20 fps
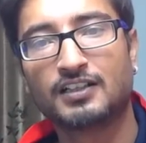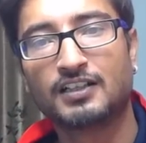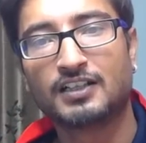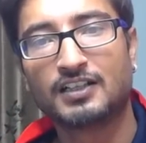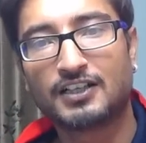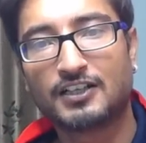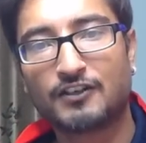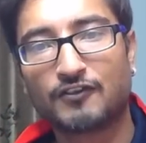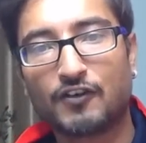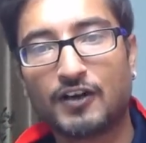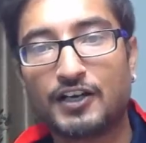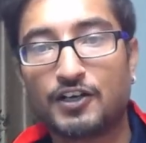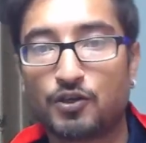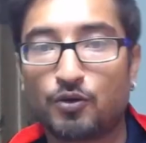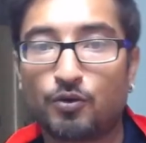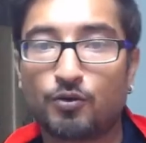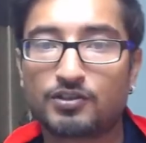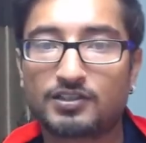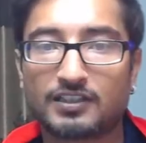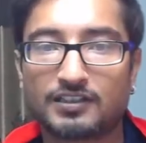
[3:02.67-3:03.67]
की फाइट
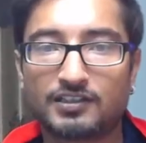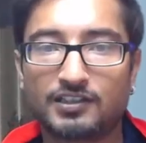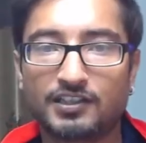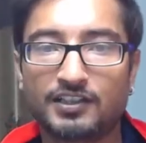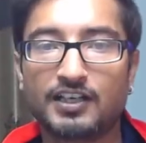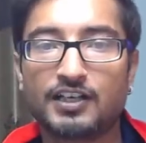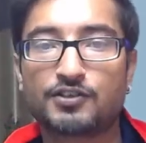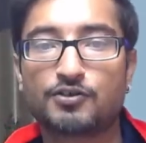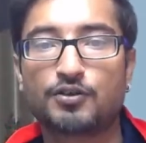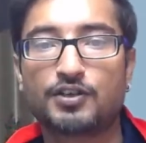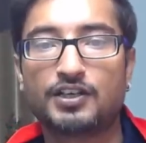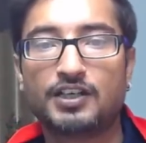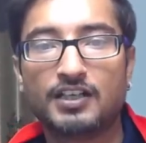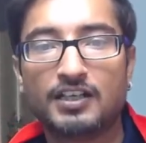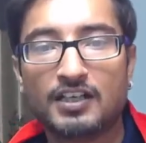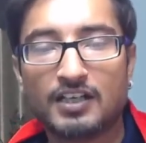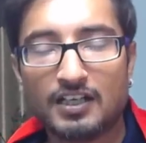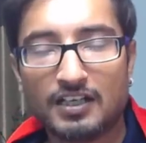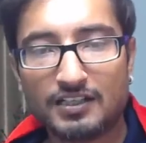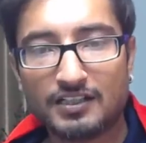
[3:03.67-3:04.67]
हो सकती है क्योंकि
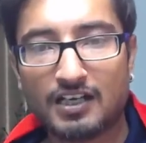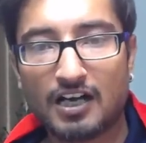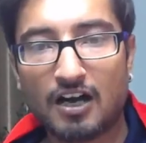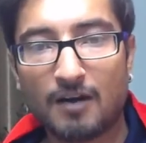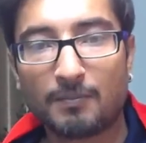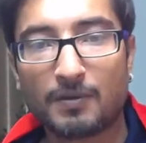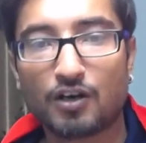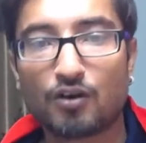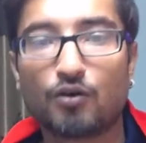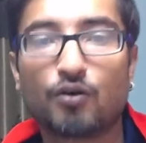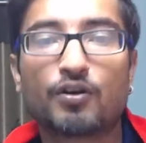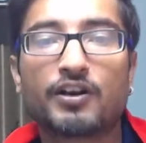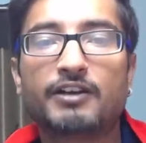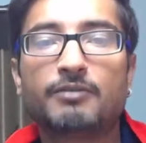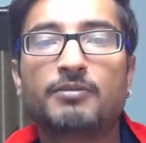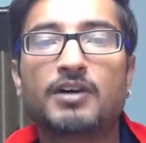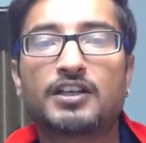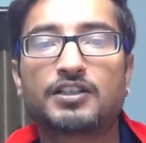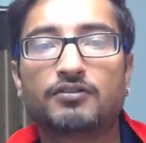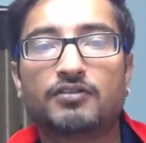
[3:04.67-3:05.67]
यहां पर होरहे
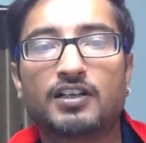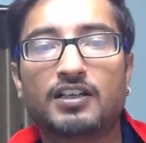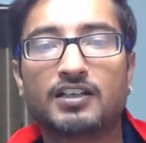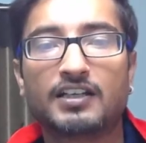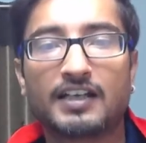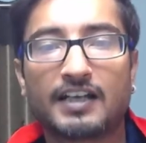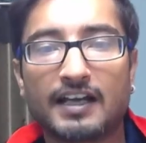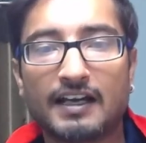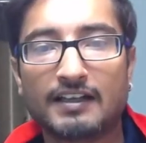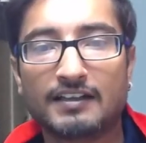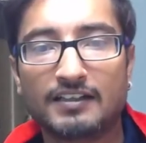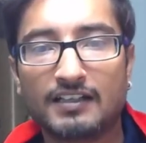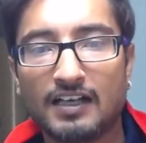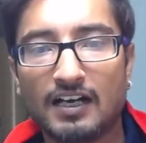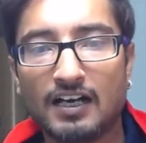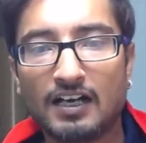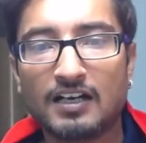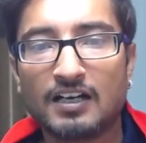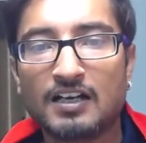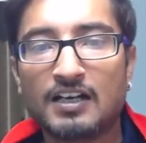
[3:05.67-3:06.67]
मासविडल ने कह दिया
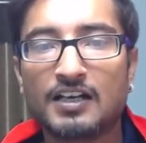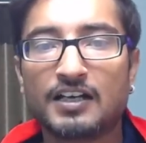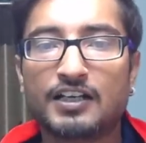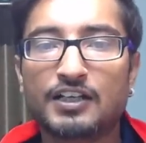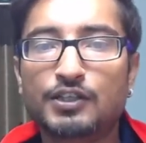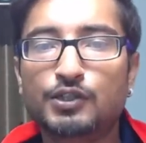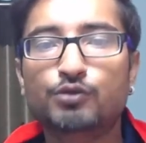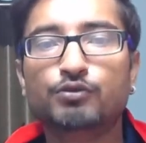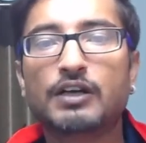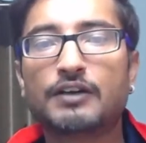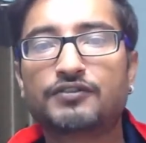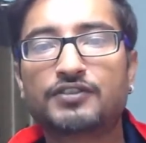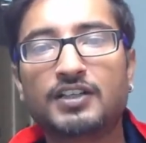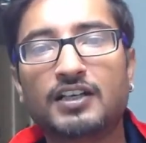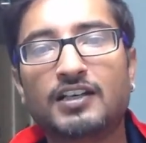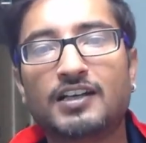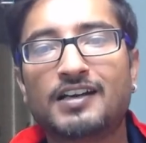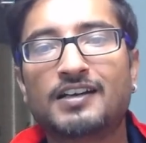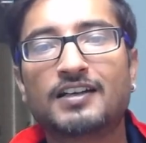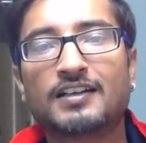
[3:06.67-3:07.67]
कि यूएफसी
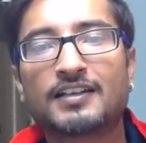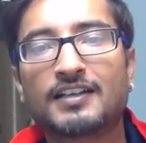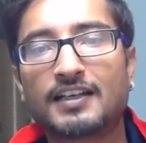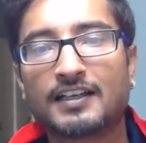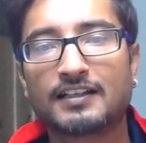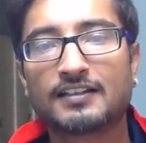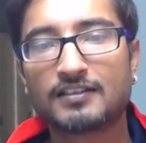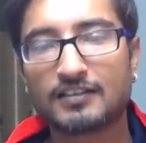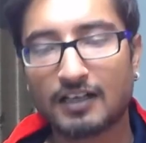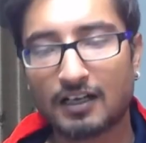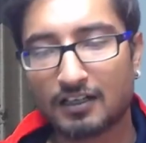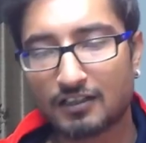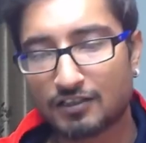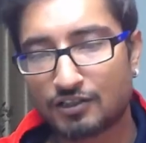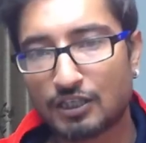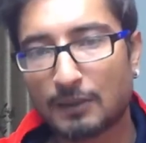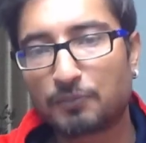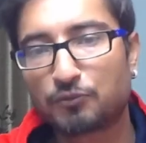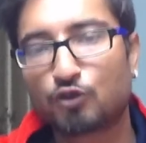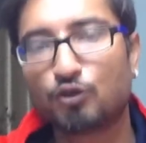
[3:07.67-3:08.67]
लंदन के अंदर
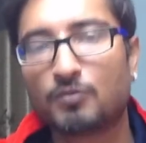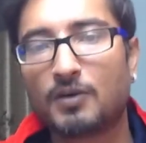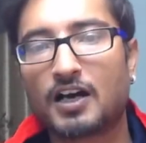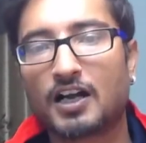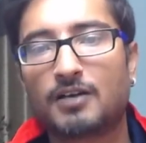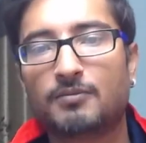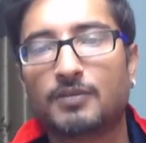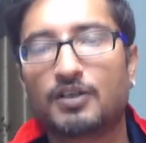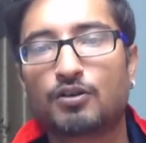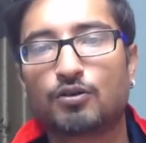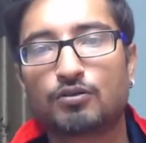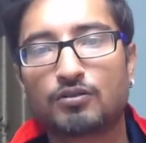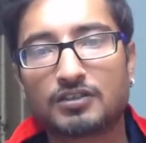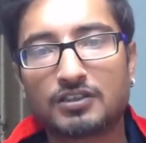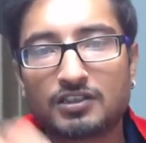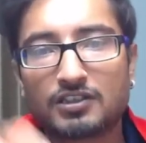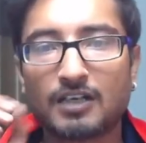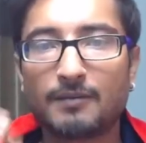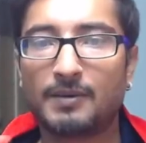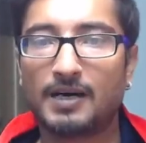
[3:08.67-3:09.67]
जब तुम्हारा मन हो
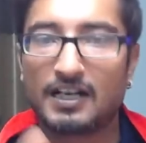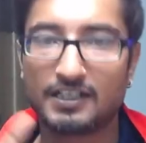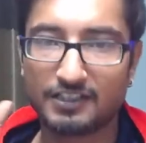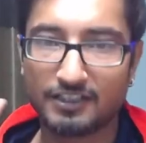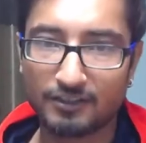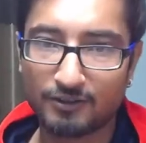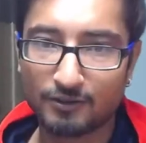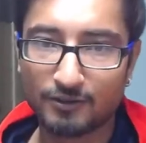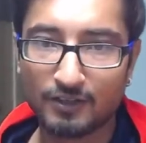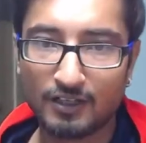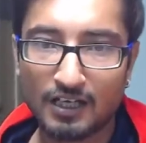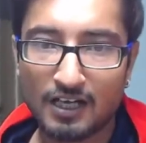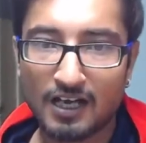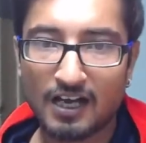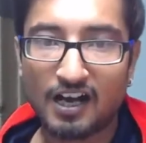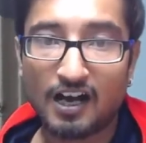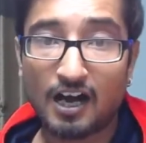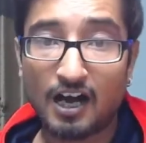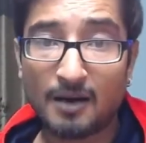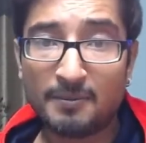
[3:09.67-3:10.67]
तब आ जाओ
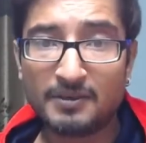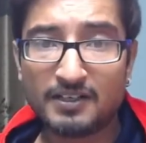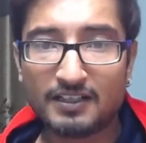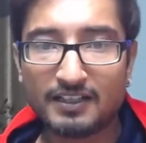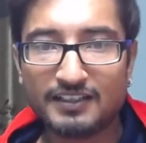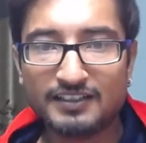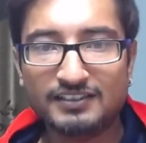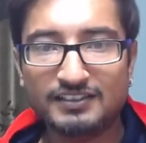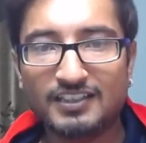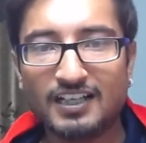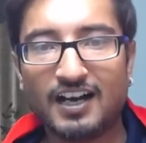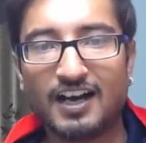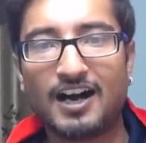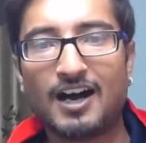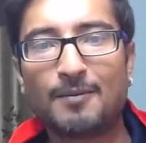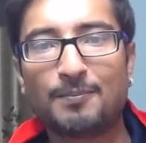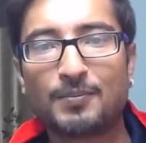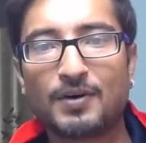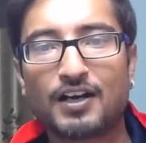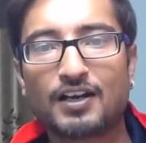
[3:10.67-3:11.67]
अब यहां
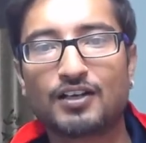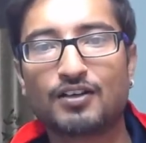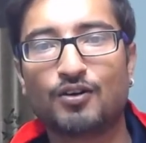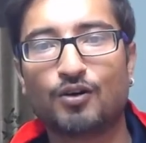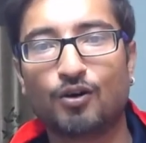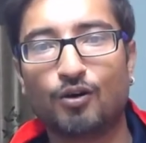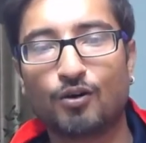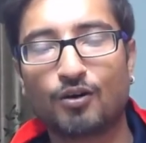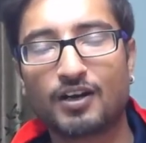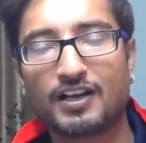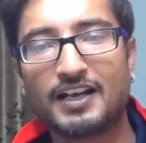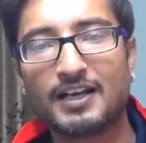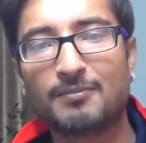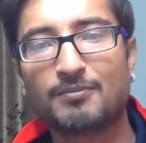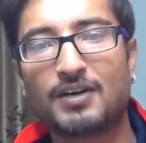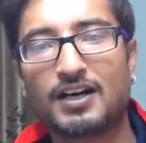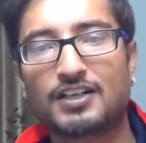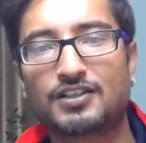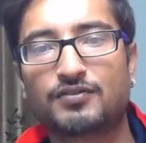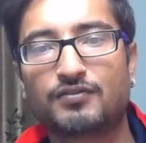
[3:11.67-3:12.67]
पर होरहे
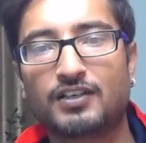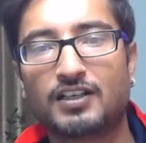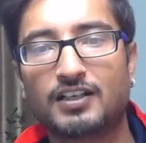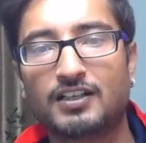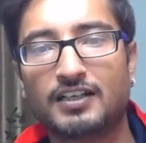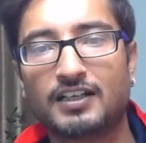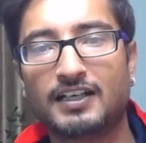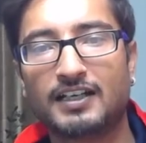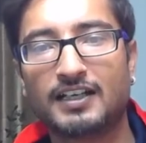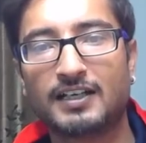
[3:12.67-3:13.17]
मासविडल ने